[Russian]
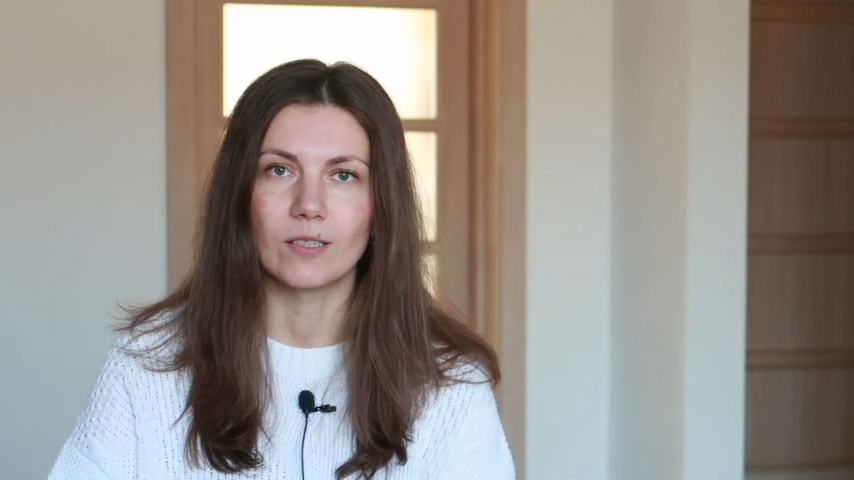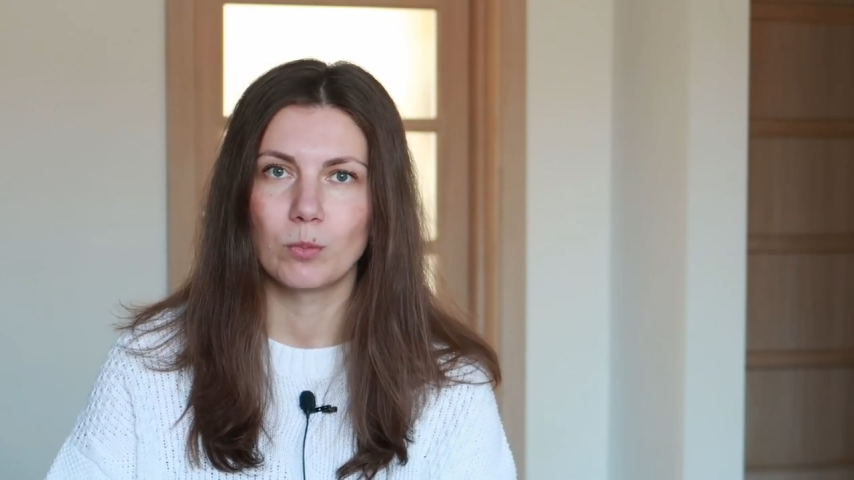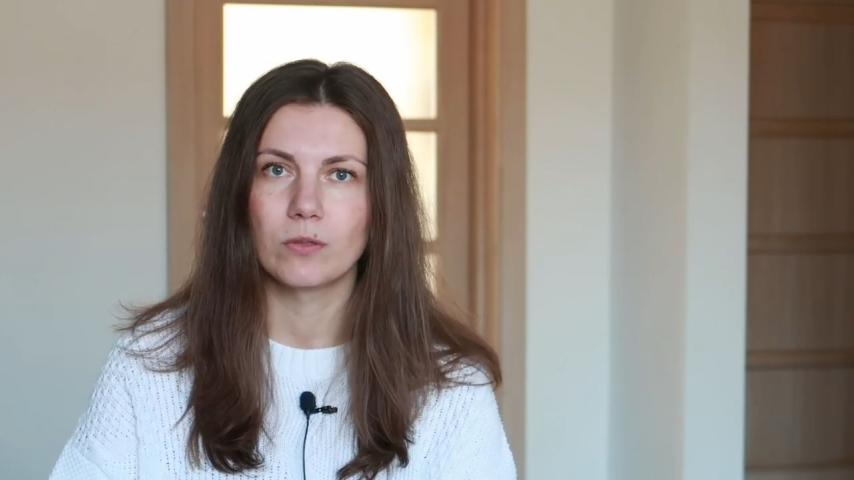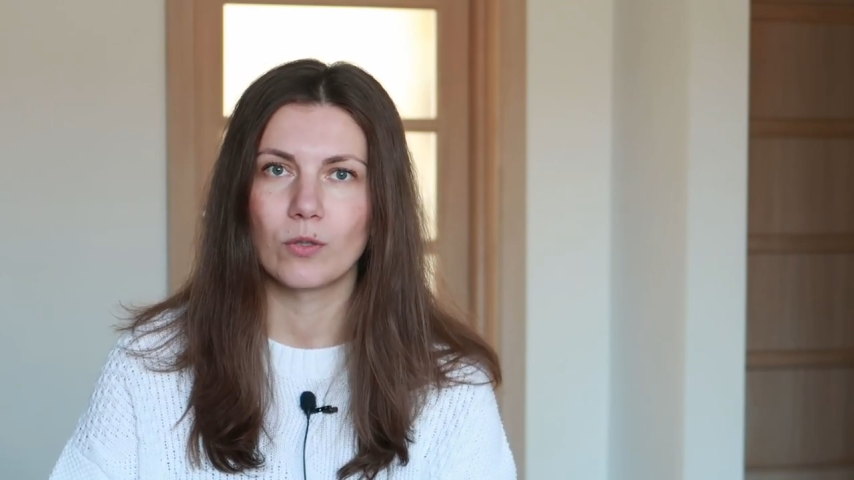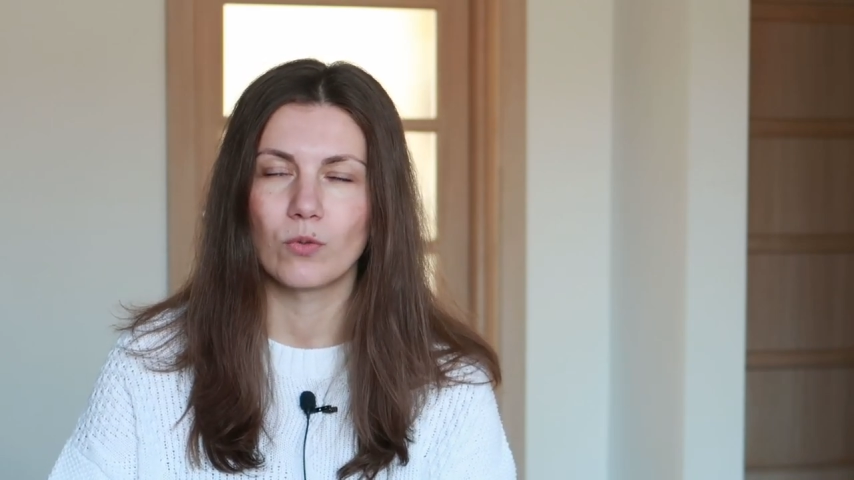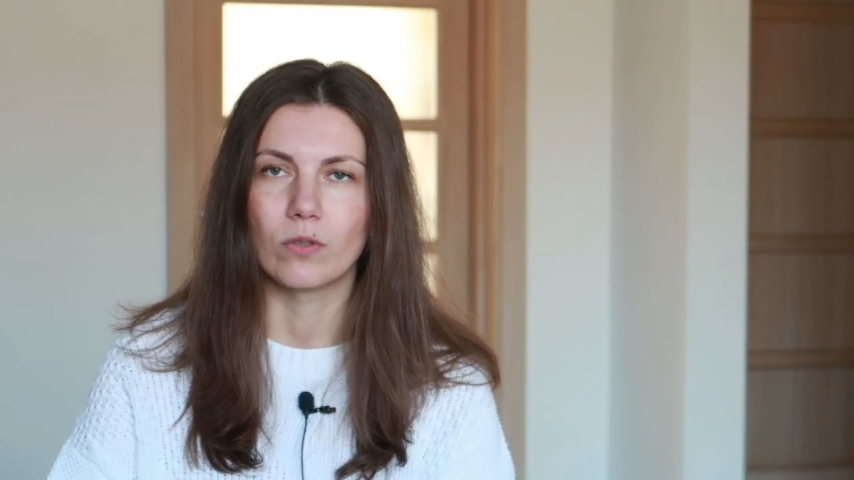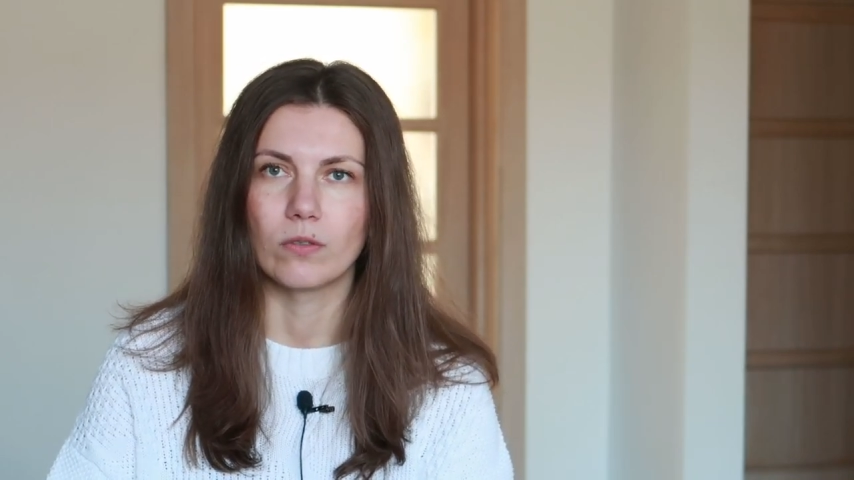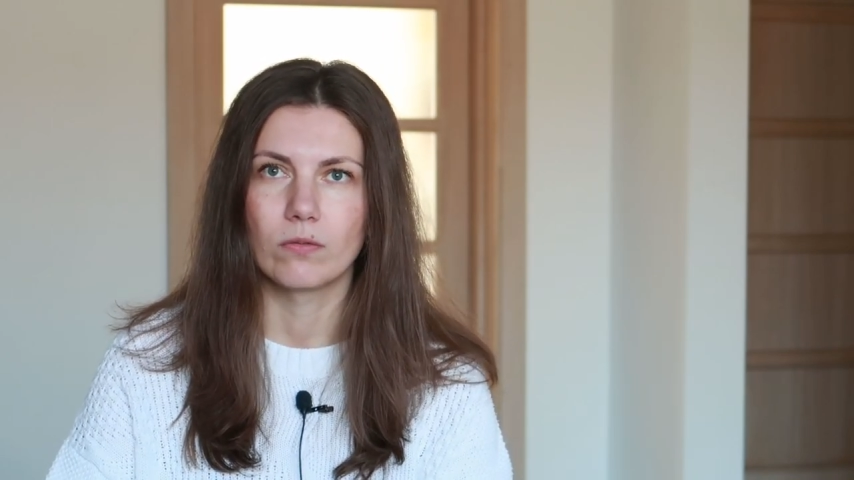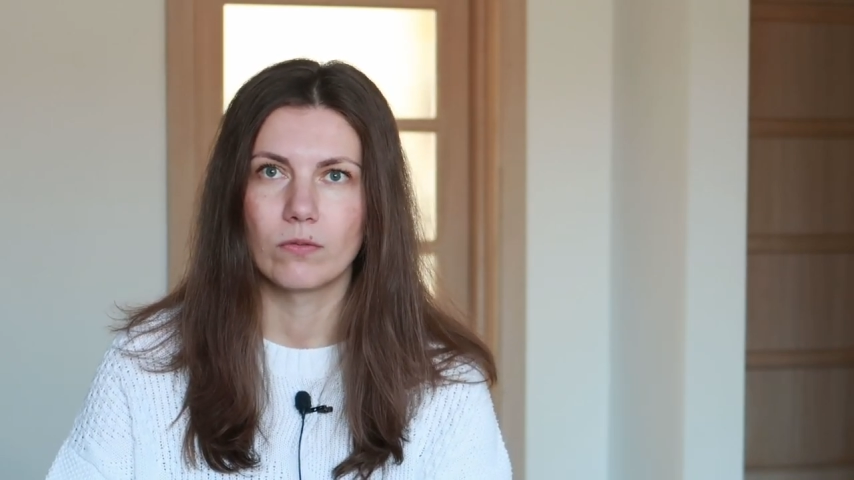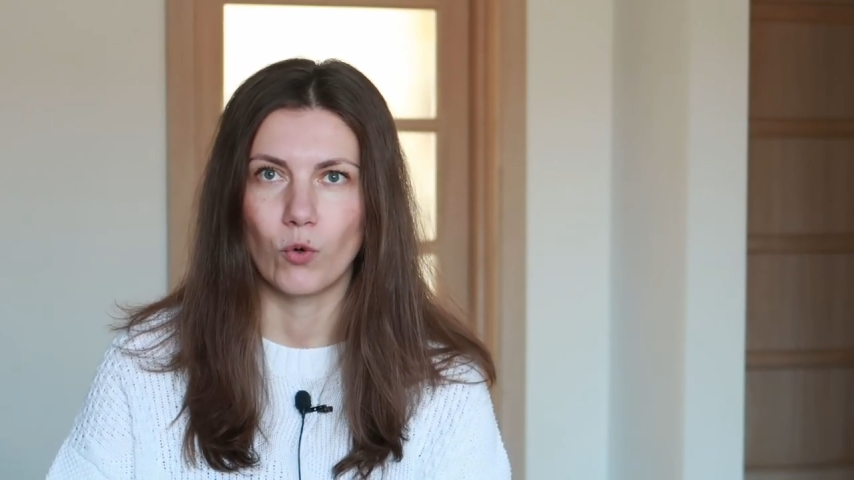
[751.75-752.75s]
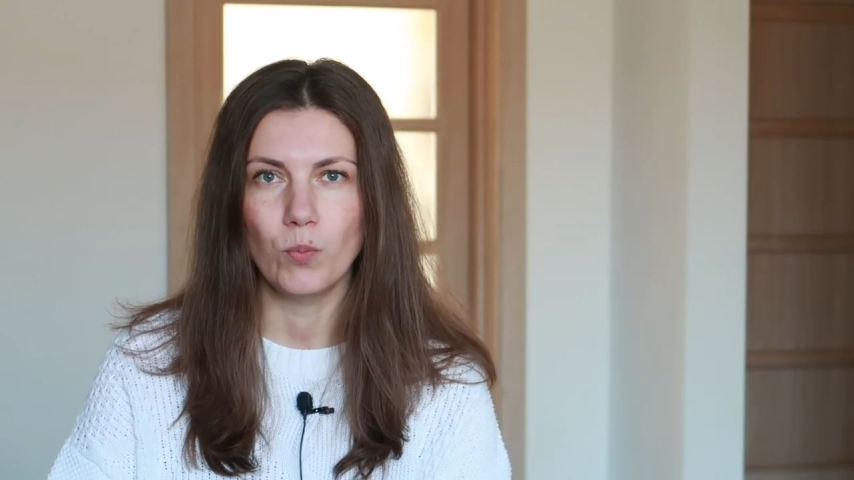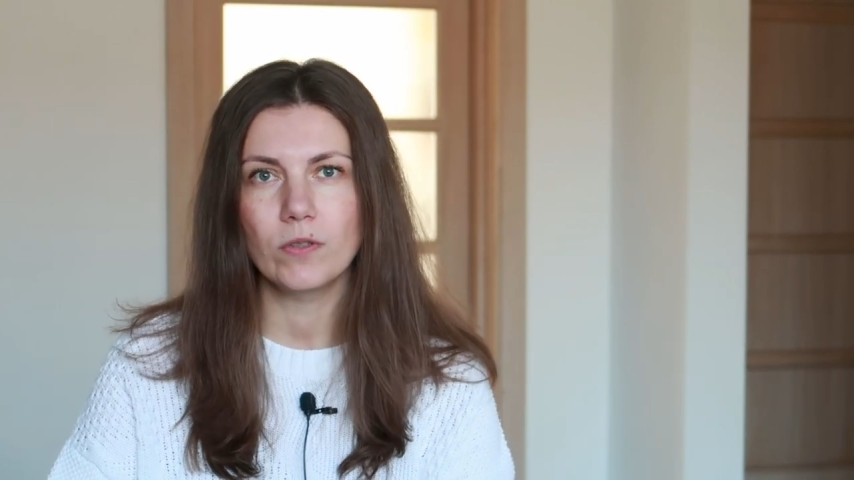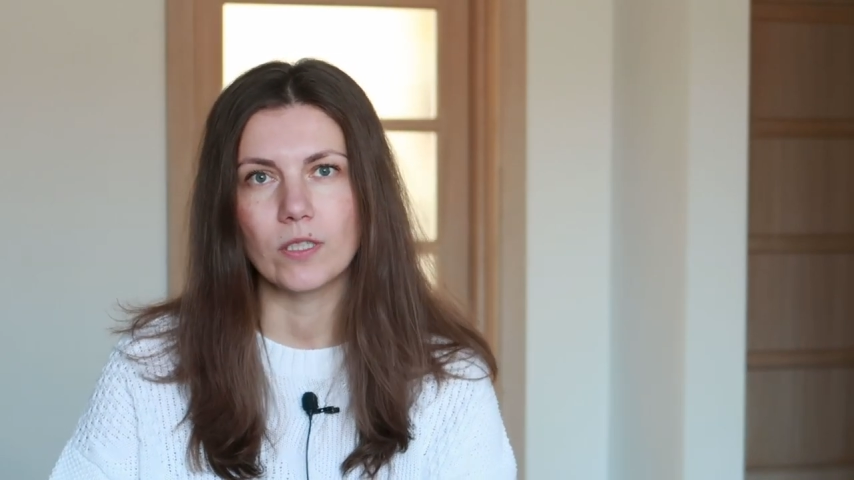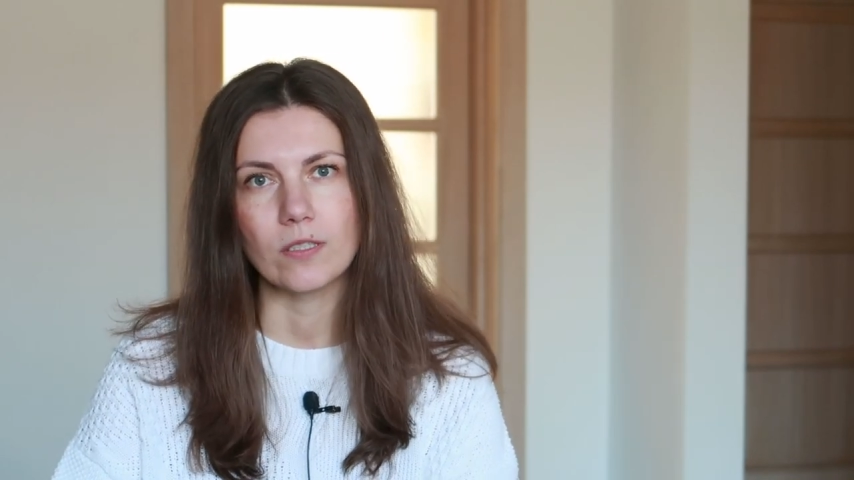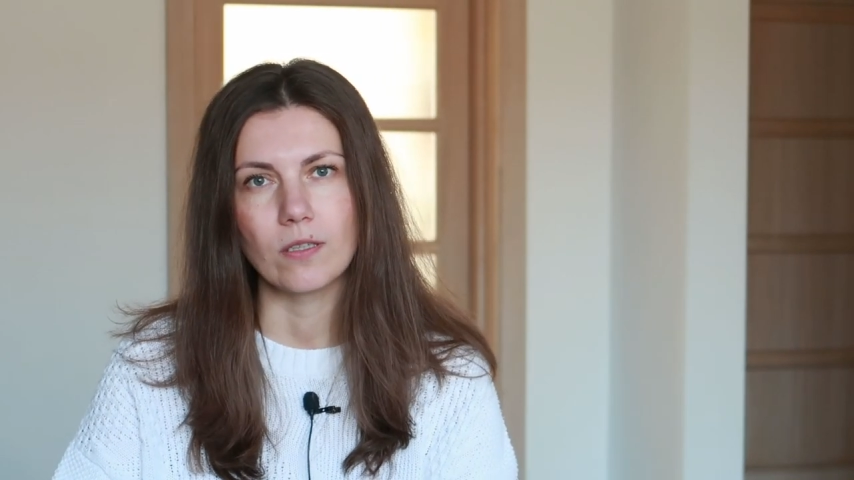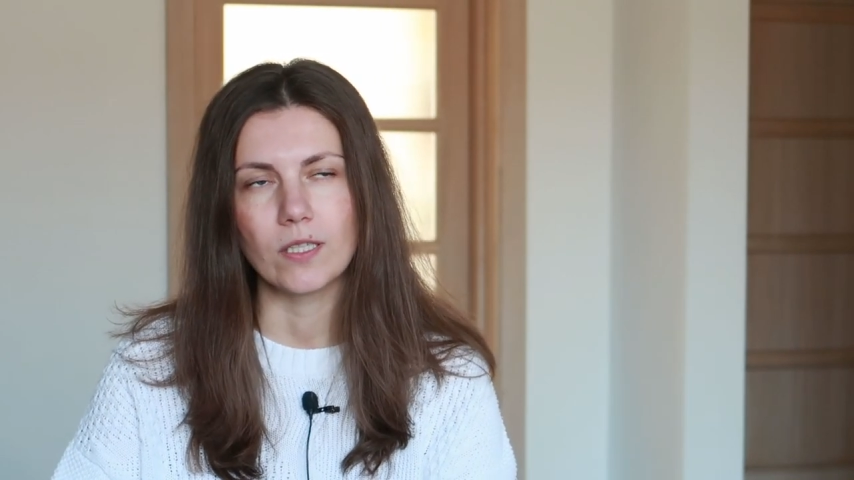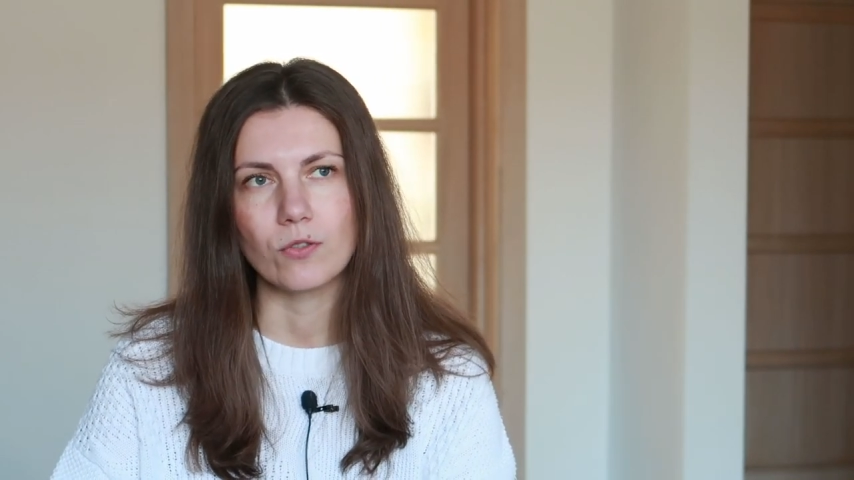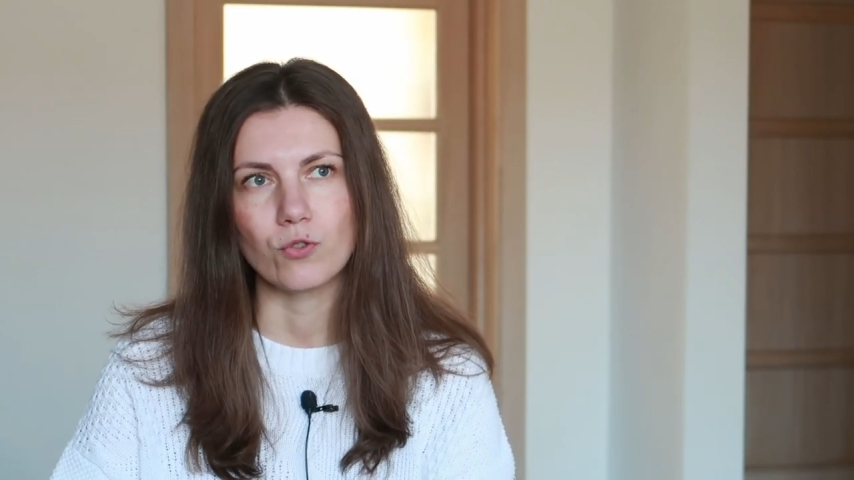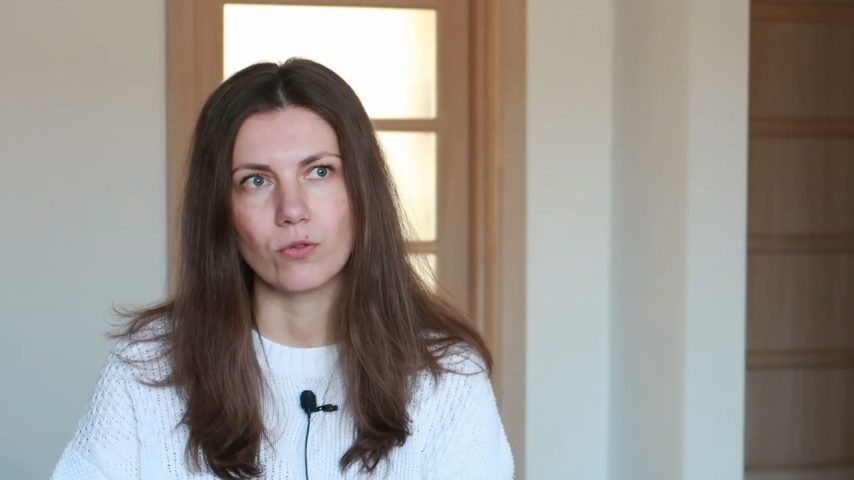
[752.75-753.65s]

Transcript: это был такой опыт, я согласна,